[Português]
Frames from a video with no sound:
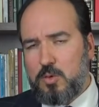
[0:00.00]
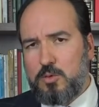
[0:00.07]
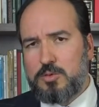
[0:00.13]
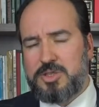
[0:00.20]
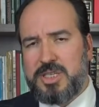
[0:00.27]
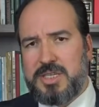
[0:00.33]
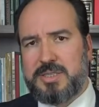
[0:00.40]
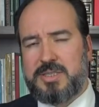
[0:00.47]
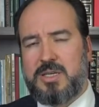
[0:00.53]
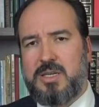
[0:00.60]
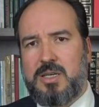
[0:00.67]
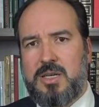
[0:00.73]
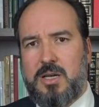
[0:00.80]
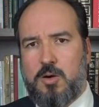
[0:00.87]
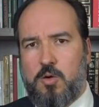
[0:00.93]
ou seja,
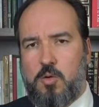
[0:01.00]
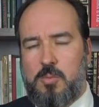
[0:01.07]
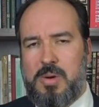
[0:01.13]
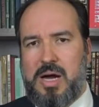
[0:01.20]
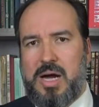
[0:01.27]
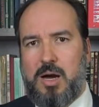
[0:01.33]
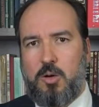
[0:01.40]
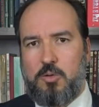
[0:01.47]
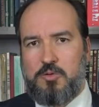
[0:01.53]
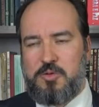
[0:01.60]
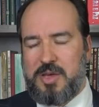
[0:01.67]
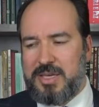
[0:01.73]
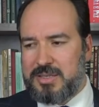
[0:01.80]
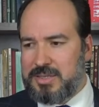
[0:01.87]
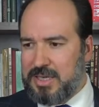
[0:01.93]
uma
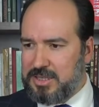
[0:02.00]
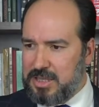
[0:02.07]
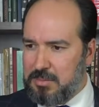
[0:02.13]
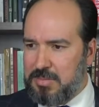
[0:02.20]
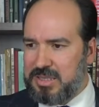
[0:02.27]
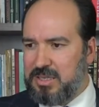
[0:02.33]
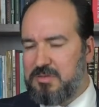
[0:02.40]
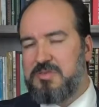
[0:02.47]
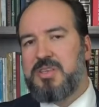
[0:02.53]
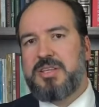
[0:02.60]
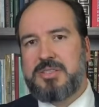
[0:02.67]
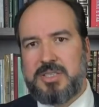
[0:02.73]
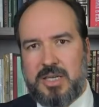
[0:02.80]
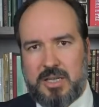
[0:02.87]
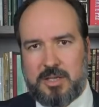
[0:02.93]
ofensa à chamada
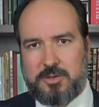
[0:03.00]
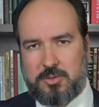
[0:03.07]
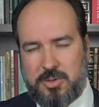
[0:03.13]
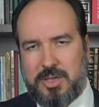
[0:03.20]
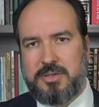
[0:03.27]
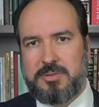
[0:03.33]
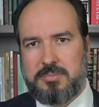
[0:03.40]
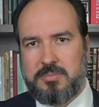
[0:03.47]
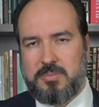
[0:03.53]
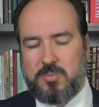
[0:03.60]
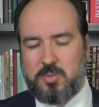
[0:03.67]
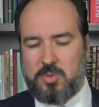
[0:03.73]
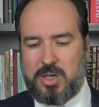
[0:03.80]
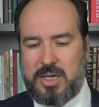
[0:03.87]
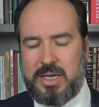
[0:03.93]
vida de relações.
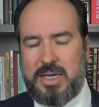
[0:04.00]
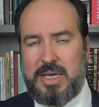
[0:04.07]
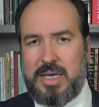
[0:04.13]
É?